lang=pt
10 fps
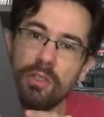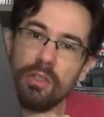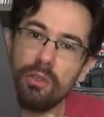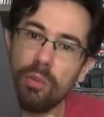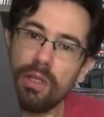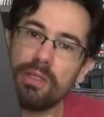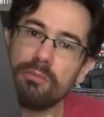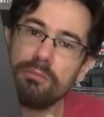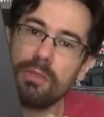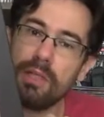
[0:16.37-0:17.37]
do
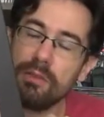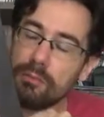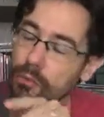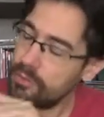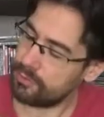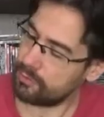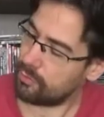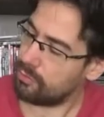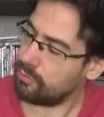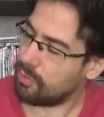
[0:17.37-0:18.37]
Alan, Moore
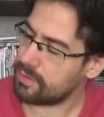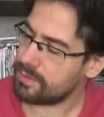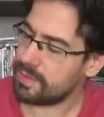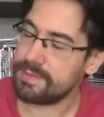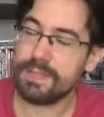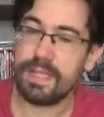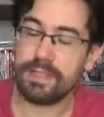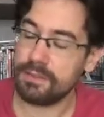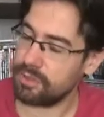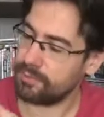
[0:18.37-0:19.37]
com o Oscar
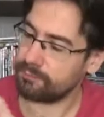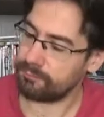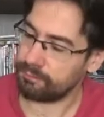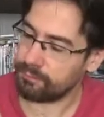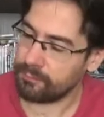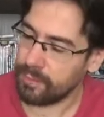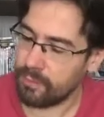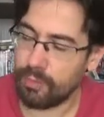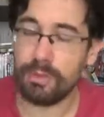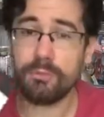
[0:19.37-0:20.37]
Zarat.
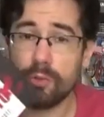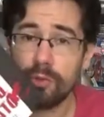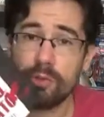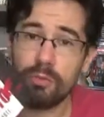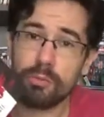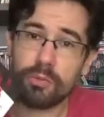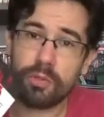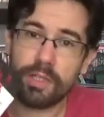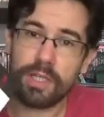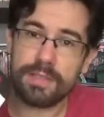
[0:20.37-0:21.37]
O Alan Moore todo mundo
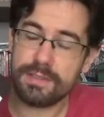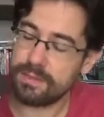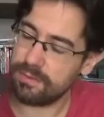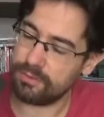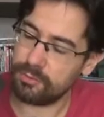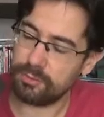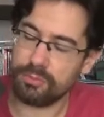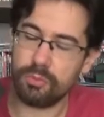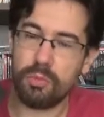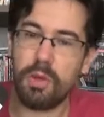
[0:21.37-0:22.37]
conhece,
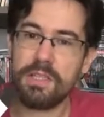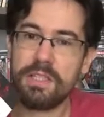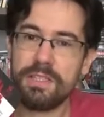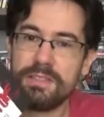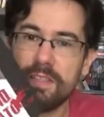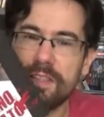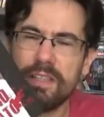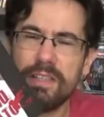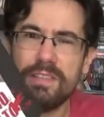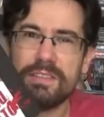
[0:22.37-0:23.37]
um quadrinista
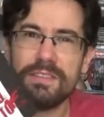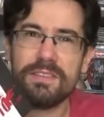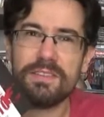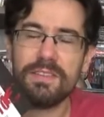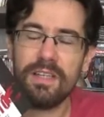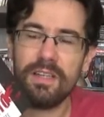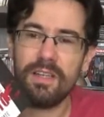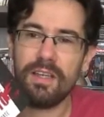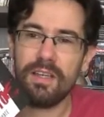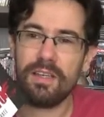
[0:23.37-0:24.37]
inglês.
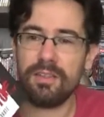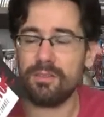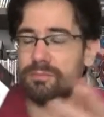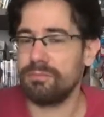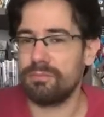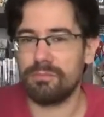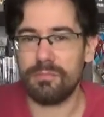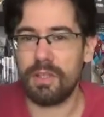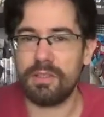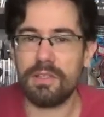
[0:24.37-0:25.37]

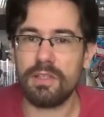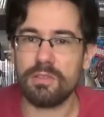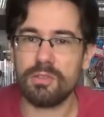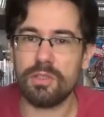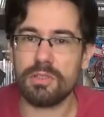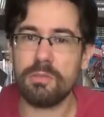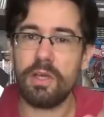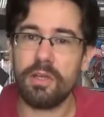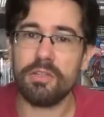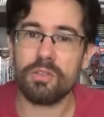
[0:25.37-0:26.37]
Entre as suas
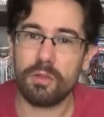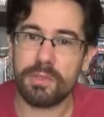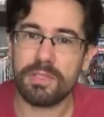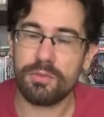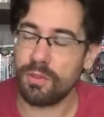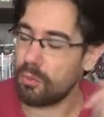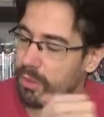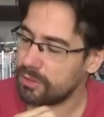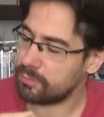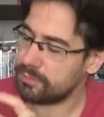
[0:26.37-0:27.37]
maiores obras foi o
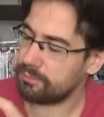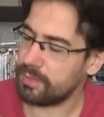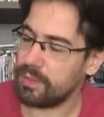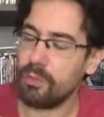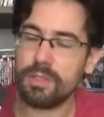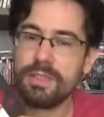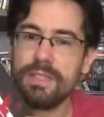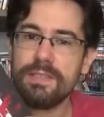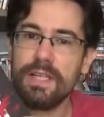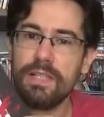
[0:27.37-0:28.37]
Ótimo e o Oscar
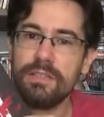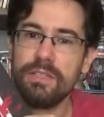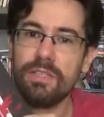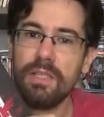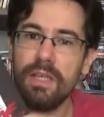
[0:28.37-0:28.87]
Zarat.